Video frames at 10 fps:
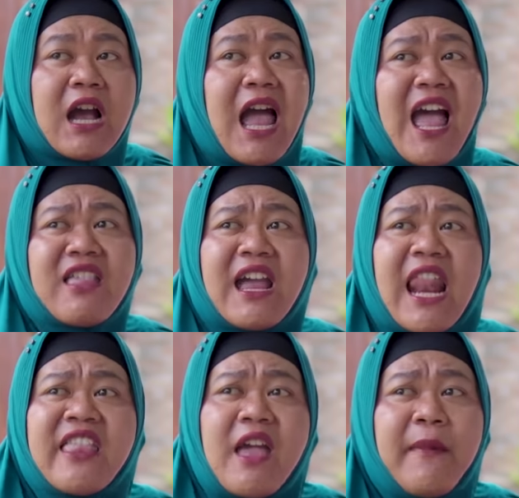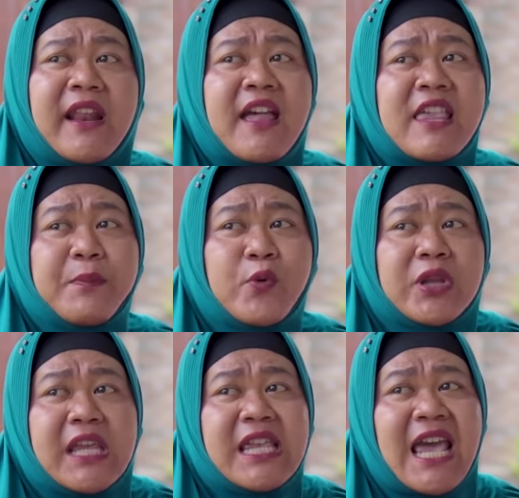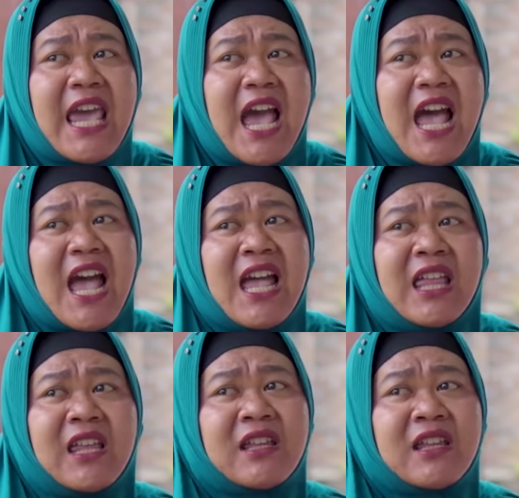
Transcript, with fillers: Kak, sekalian sama nasi putihnya ya.